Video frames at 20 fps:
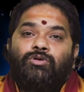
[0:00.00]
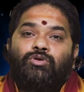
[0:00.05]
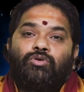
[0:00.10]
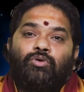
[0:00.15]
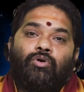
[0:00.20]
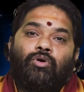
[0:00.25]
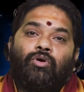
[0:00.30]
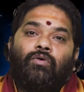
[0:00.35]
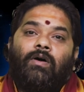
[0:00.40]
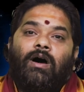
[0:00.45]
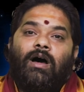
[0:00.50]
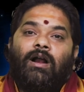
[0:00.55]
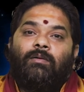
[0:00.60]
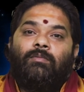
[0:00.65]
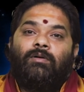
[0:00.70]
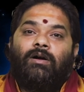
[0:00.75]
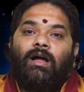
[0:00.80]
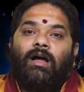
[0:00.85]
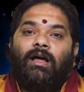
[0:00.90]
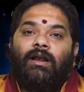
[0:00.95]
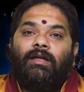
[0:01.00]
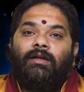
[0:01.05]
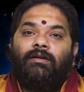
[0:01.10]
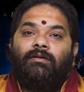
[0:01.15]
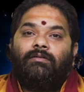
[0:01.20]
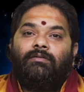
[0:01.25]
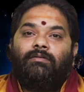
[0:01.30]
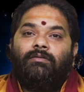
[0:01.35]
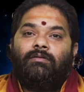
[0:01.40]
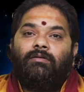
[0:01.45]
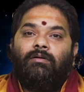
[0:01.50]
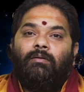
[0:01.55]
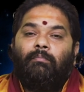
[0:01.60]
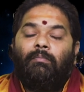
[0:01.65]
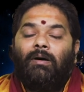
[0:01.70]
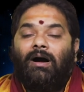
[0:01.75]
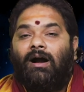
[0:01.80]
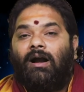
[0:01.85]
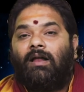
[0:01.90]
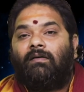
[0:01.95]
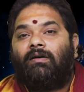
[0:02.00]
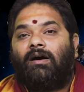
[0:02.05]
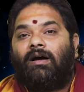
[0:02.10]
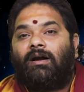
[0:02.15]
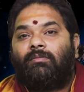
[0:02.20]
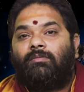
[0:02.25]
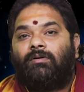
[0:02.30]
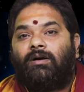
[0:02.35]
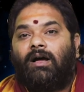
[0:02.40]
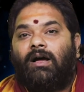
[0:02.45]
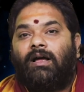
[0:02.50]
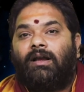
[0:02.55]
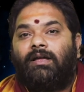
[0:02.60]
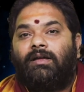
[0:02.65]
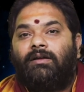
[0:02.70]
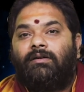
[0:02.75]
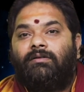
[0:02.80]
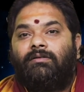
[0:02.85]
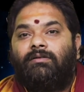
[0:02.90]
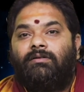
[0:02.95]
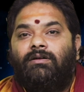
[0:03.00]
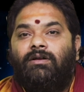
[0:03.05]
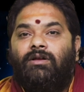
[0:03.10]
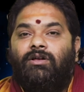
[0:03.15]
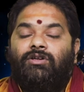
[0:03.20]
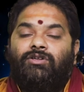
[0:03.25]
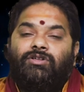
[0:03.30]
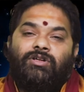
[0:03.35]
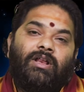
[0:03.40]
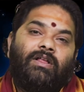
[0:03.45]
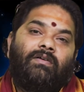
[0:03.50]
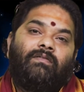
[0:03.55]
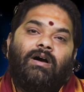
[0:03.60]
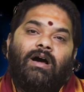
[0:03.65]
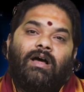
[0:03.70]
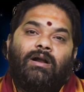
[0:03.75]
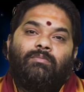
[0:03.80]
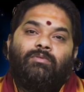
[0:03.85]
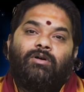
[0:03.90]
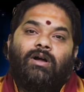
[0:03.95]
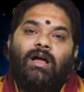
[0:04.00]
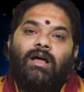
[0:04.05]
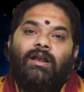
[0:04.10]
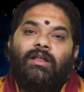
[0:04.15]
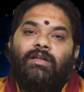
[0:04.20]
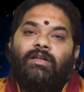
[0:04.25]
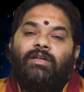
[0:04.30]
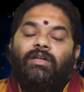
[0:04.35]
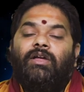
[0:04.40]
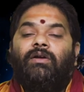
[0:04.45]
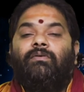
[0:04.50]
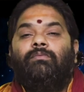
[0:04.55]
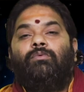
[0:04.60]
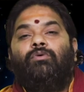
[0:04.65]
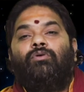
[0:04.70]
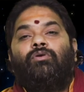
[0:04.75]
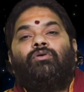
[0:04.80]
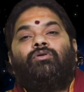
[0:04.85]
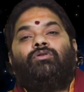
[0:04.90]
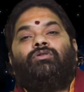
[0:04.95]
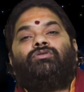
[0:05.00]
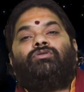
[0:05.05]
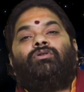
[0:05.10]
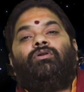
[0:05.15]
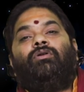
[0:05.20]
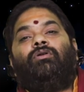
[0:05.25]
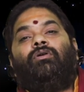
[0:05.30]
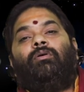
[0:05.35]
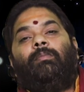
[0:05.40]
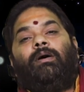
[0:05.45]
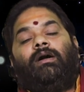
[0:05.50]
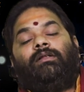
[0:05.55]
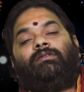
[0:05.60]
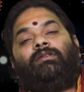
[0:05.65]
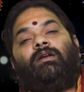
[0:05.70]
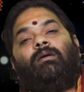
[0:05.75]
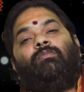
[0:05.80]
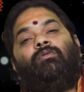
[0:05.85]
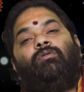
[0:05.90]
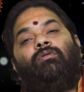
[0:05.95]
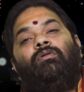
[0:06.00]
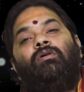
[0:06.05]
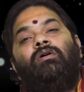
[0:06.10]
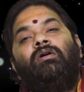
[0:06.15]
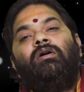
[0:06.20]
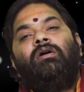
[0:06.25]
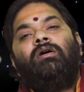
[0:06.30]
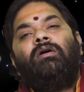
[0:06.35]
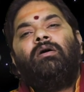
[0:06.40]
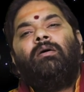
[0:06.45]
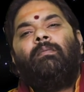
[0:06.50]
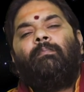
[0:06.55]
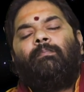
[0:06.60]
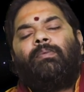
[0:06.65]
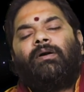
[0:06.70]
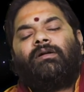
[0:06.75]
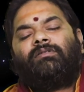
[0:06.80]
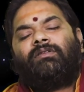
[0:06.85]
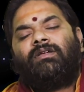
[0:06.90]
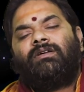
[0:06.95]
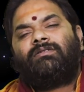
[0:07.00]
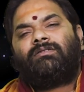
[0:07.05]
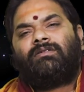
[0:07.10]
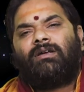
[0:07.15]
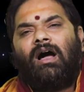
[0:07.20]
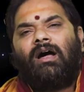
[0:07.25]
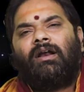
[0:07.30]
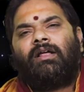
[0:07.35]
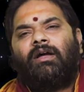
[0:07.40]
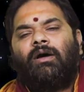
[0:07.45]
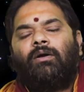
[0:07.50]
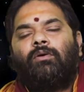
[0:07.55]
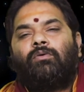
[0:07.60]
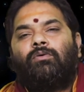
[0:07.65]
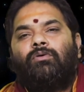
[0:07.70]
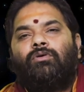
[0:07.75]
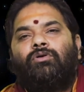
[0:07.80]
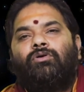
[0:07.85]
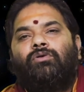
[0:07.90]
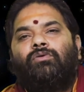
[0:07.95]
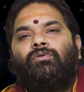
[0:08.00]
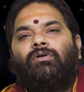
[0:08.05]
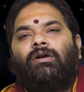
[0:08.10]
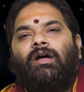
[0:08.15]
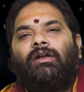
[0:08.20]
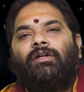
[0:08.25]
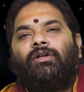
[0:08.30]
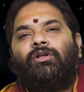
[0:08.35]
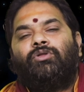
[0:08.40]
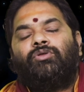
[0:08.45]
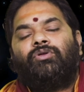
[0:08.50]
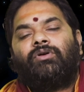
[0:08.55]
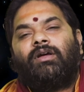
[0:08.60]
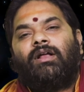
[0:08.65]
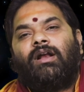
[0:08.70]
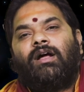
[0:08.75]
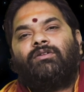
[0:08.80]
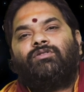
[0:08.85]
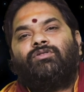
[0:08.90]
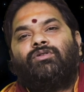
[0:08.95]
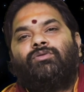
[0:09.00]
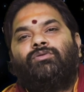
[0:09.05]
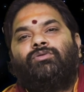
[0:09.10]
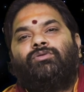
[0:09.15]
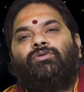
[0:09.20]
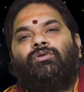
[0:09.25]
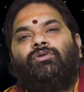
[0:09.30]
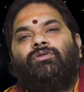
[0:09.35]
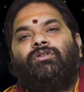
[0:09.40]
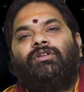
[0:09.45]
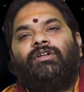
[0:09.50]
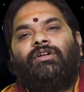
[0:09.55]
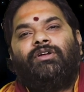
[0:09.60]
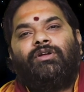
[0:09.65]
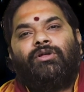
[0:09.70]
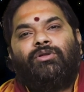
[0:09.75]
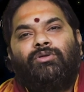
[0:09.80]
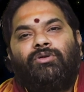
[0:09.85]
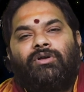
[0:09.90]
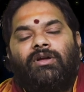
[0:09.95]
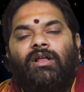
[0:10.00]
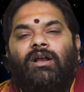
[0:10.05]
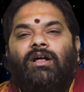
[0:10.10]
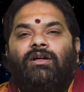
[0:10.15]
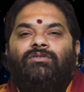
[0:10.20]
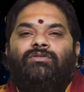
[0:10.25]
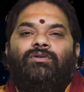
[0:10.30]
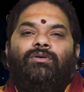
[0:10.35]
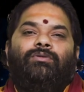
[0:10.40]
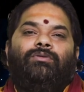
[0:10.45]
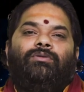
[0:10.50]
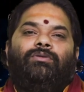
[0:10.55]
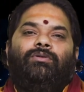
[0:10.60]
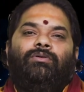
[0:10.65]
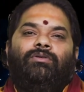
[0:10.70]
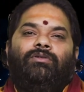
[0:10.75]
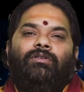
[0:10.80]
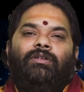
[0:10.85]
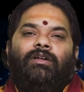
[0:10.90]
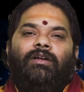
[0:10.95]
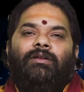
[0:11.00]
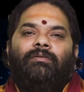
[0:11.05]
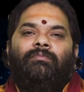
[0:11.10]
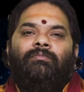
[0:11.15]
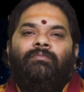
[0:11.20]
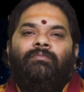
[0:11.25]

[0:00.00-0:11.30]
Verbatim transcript: శుక్రవారము కానీ మంగళవారము కానీ శనివారము కానీ ఈ మూడు రోజుల్లో మాత్రము ప్రతిసారి అనుకుంటూ ఉంటారు ఎందుకు ఇలా జరుగుతోంది ఎందుకు ఇలా జరుగుతోంది